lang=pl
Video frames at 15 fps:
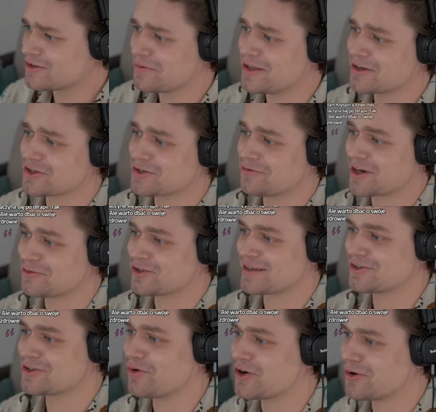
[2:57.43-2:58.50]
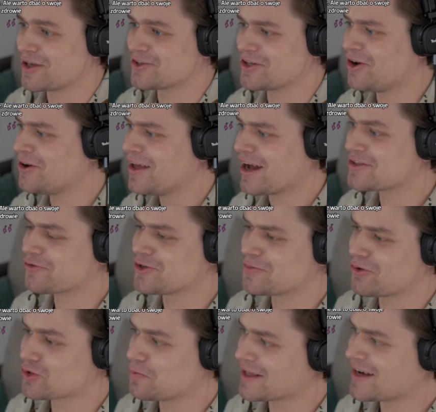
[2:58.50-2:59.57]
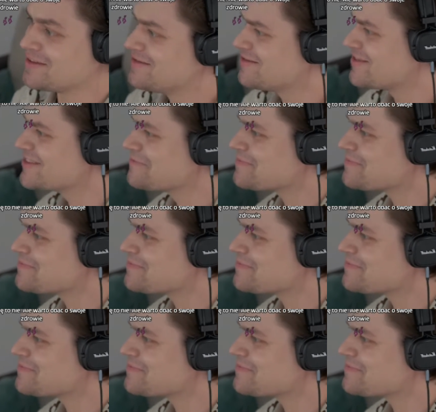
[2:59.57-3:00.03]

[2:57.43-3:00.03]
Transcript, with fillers: Dominik Krzysztof każe przekazać, że pokonał Kenshiro. A co w tym podróży pada?